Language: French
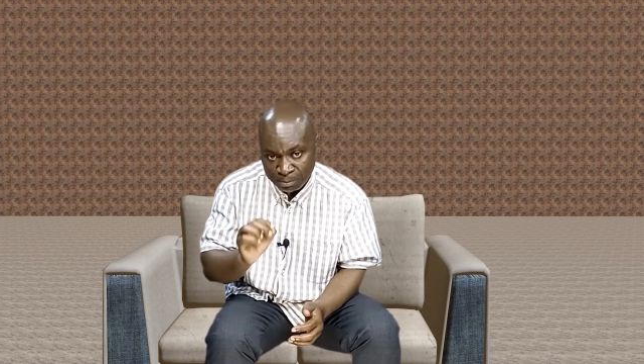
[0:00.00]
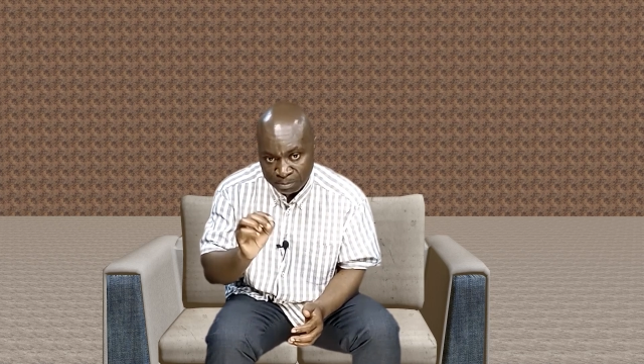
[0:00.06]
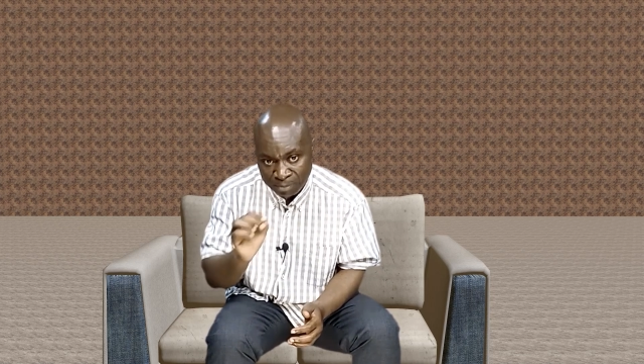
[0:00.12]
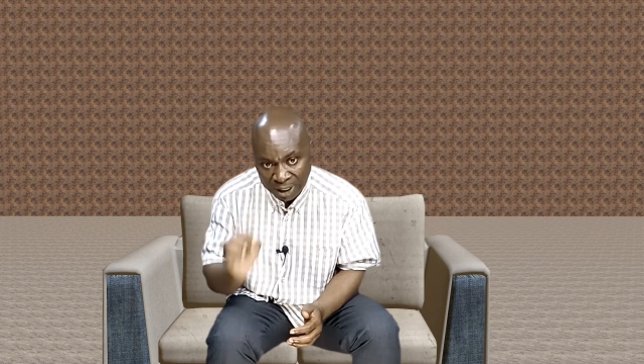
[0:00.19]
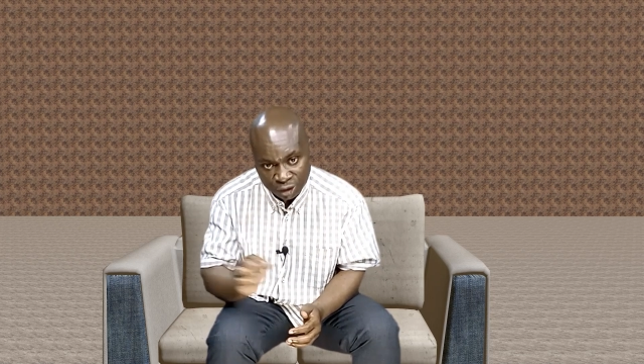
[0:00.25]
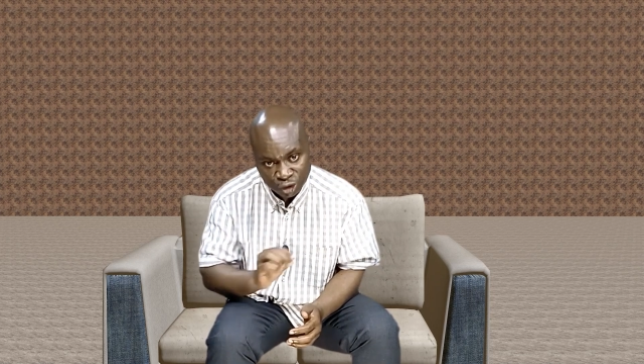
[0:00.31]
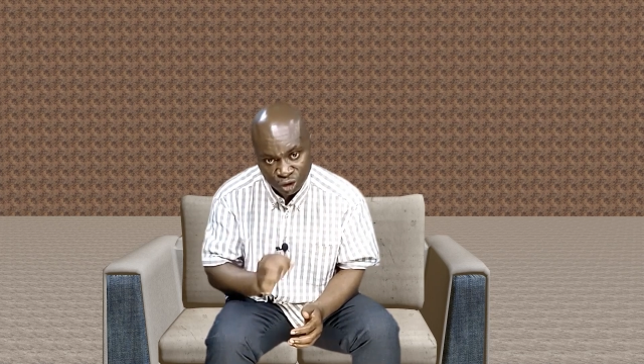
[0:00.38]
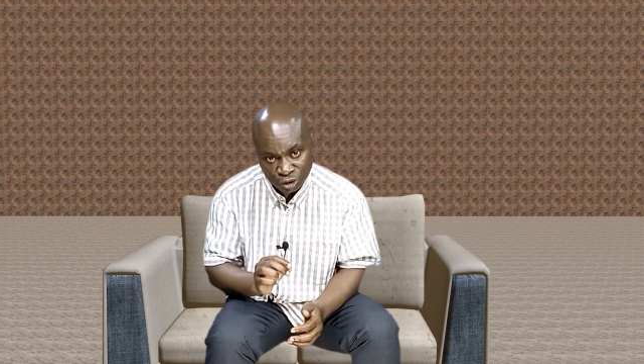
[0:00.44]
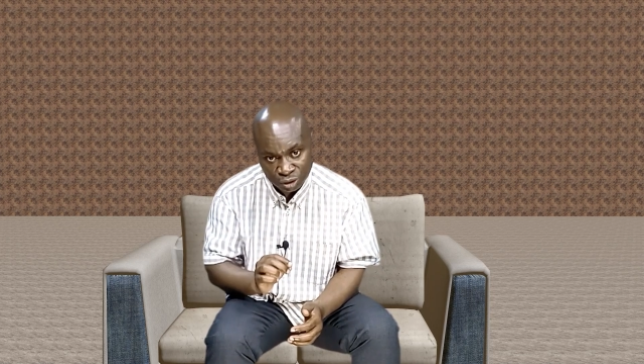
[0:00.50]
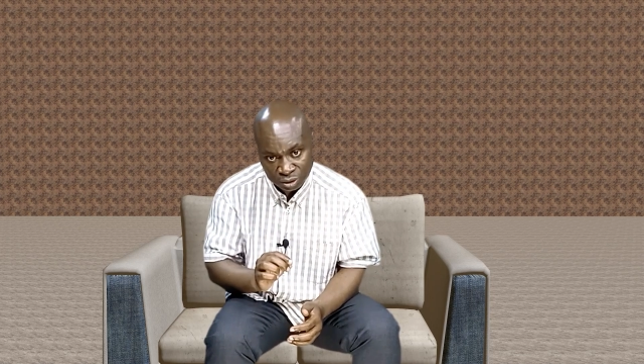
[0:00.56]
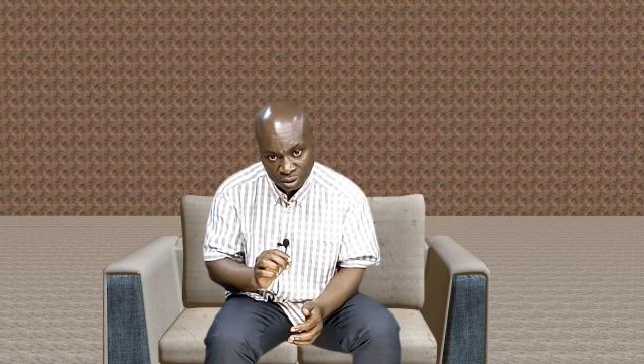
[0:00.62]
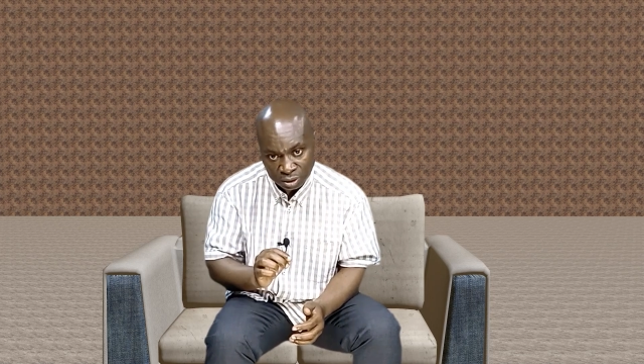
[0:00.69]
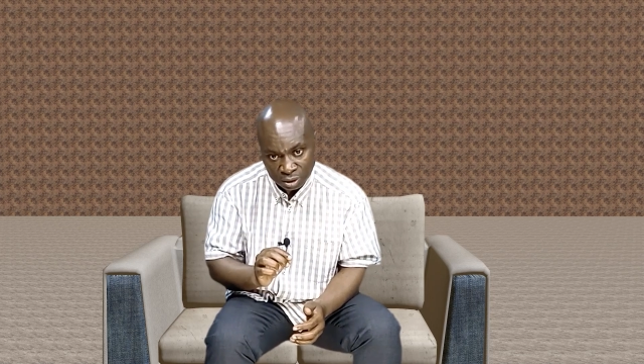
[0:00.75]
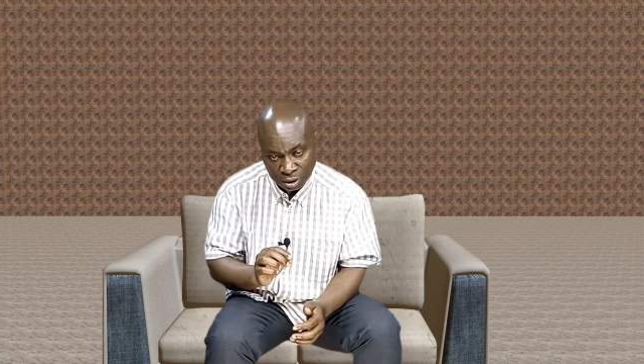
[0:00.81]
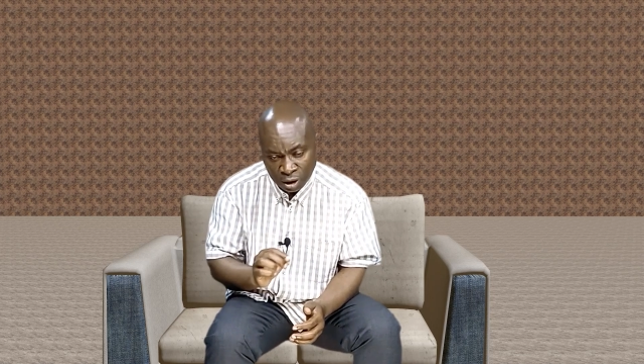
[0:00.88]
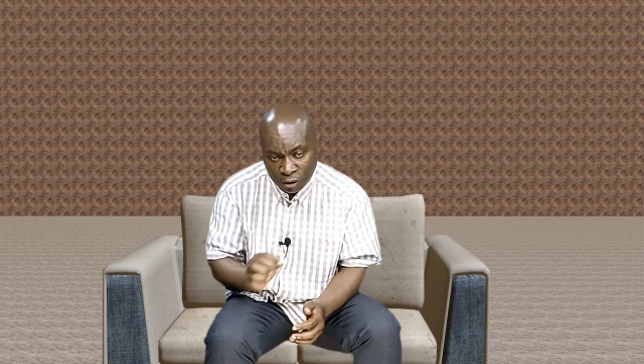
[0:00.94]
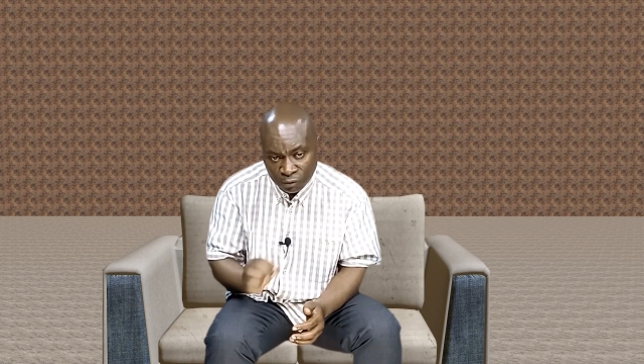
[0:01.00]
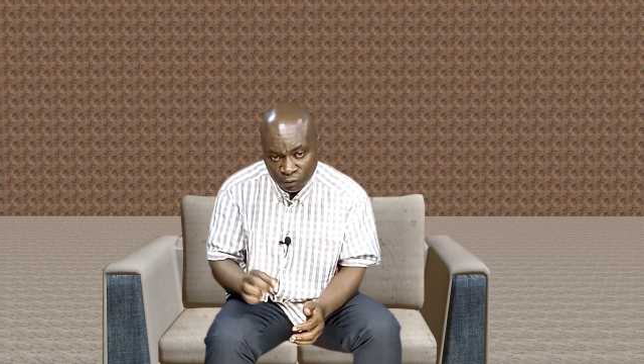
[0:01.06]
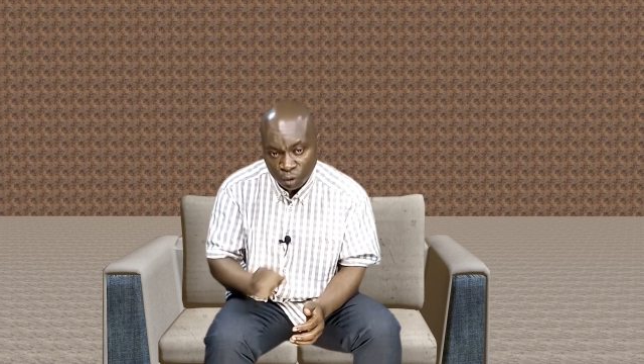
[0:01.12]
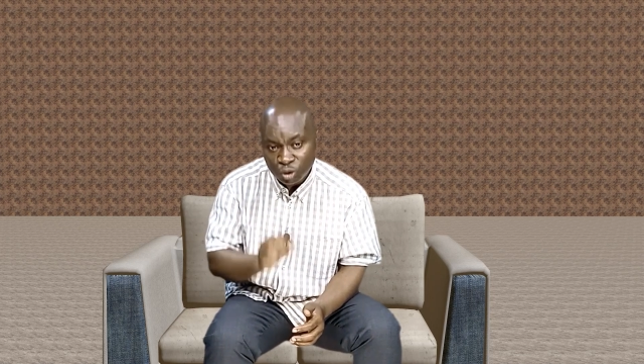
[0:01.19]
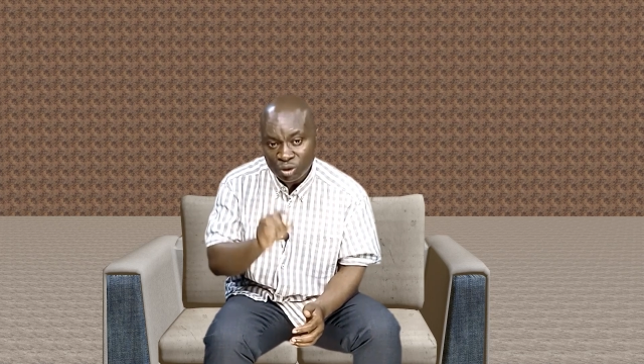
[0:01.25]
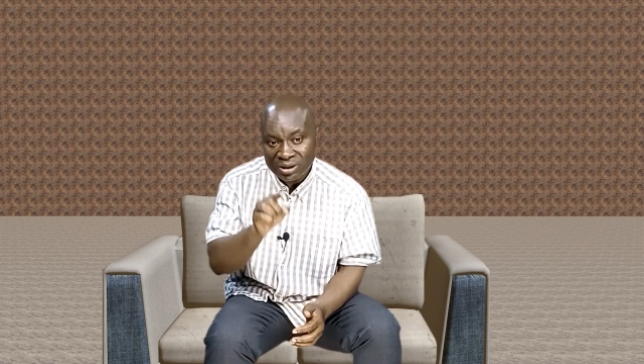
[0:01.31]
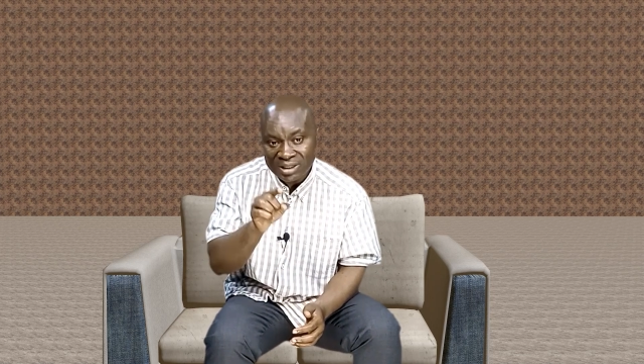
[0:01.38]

matchs. Votre